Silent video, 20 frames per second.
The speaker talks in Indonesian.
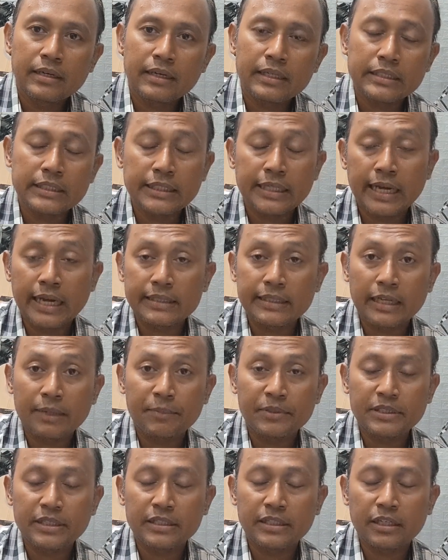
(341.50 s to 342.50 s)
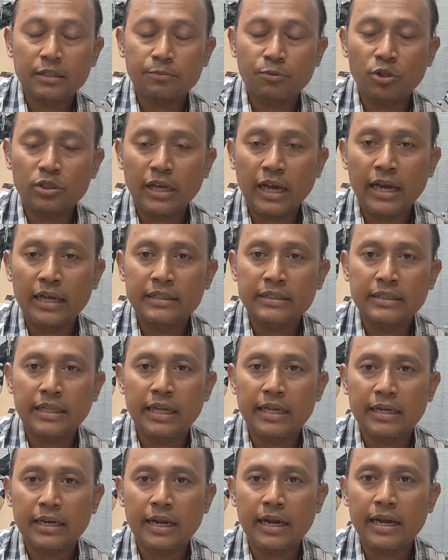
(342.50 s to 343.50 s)
kesehatan mesin tersebut
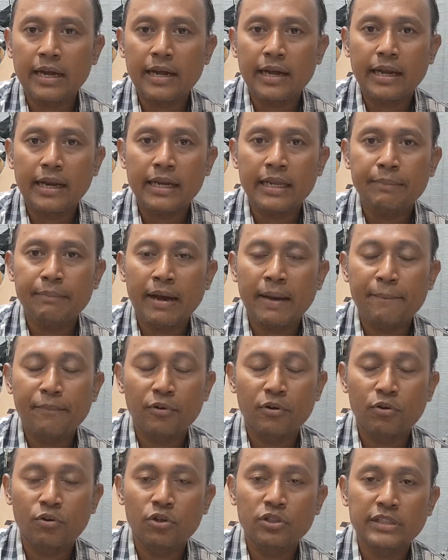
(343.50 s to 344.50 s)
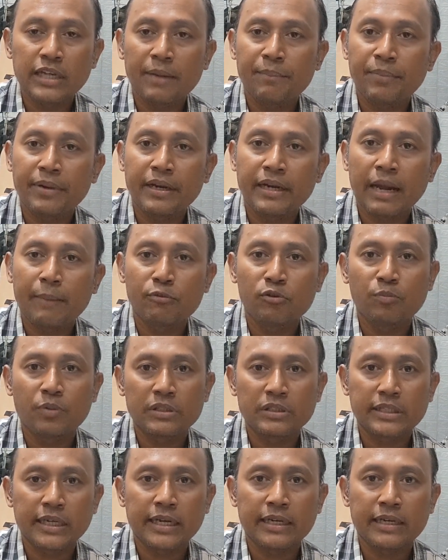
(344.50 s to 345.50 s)
antara 50 sampai 60%.
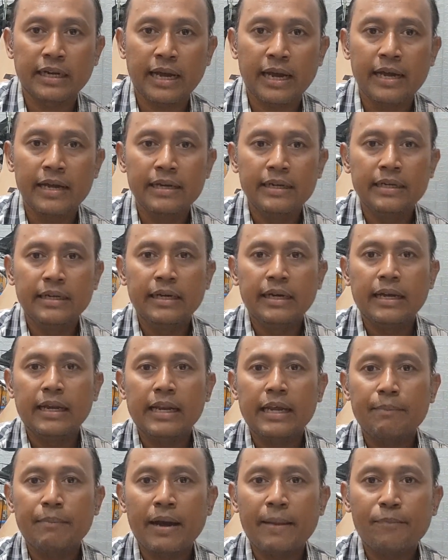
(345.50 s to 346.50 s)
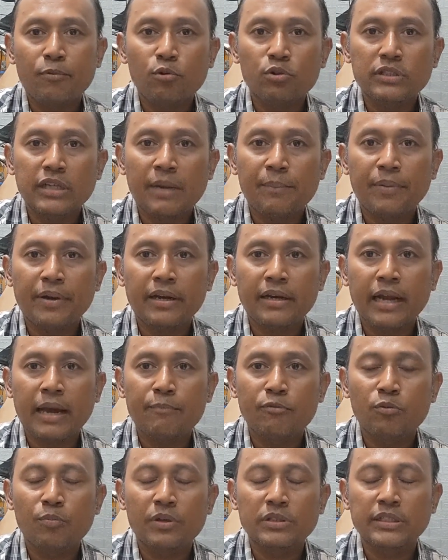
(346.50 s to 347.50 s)
persen. Nah, 50 sampai
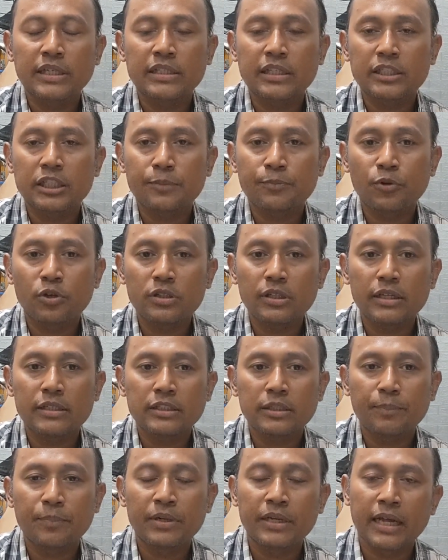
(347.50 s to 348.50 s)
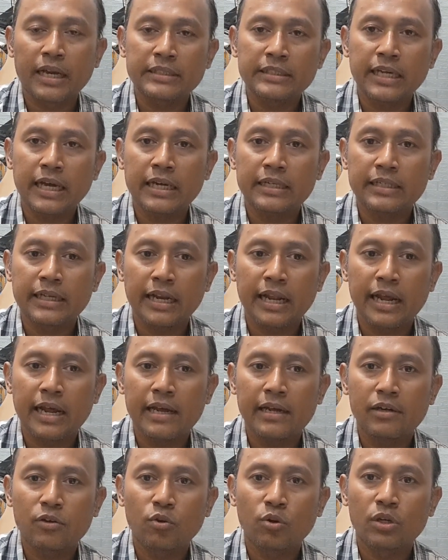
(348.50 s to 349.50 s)
60% persen tersebut sebenarnya
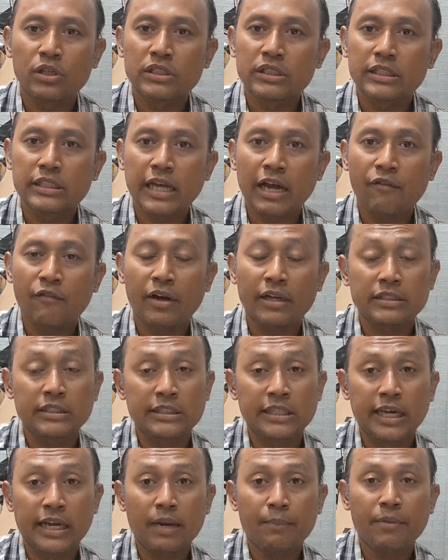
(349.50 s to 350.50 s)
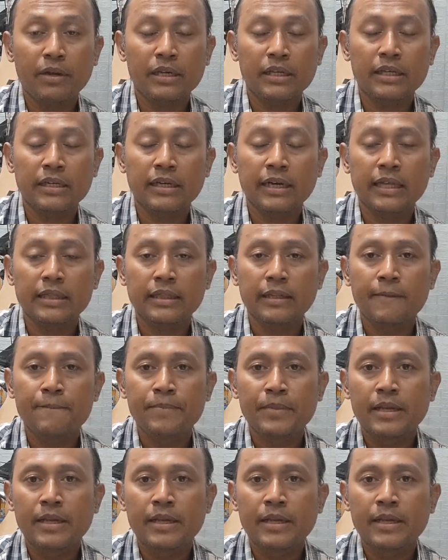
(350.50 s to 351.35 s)
adalah kondisi yang wajar mengingat